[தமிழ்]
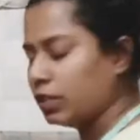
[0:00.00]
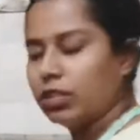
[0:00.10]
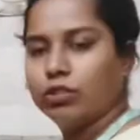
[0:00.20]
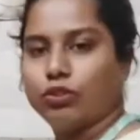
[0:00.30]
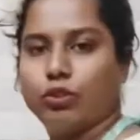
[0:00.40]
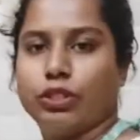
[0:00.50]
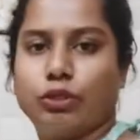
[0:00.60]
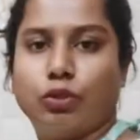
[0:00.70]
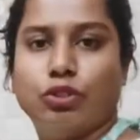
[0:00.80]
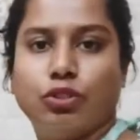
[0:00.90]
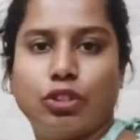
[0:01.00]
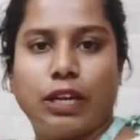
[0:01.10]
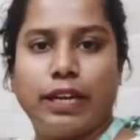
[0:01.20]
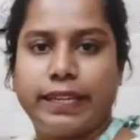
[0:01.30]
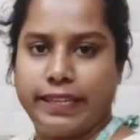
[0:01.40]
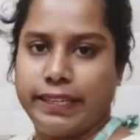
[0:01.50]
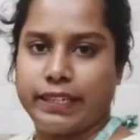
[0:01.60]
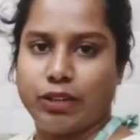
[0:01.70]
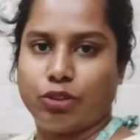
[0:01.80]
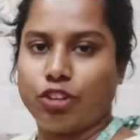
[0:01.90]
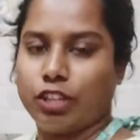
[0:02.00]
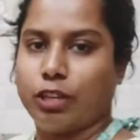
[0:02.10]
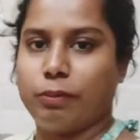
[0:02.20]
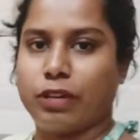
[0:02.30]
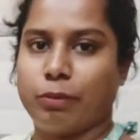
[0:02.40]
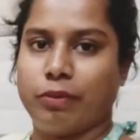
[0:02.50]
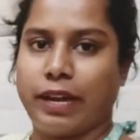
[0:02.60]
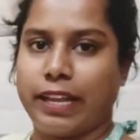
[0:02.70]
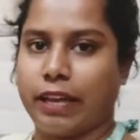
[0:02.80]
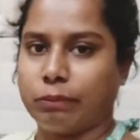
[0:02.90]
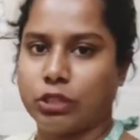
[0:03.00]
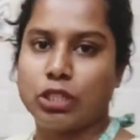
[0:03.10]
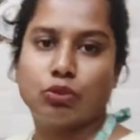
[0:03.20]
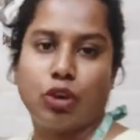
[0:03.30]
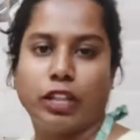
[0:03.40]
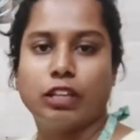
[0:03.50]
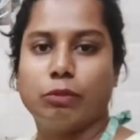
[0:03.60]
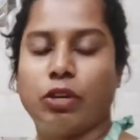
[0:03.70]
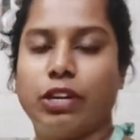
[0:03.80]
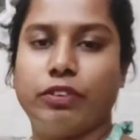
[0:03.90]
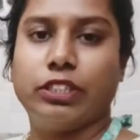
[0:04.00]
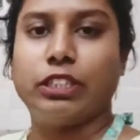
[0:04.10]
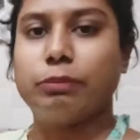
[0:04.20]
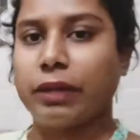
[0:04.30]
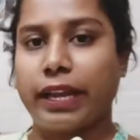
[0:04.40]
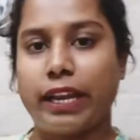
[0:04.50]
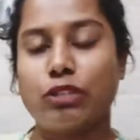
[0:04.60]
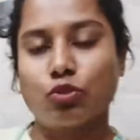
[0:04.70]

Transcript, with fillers: ஸோ இது கொஞ்சம் நல்லா ஹீட் ஆகட்டும் அதுக்கப்புறம் நம்ம வேலையை ஆரம்பிச்சிடலாம் ஸோ அதுக்கு முன்னாடி வந்துட்டு இப்போ நான் என்ன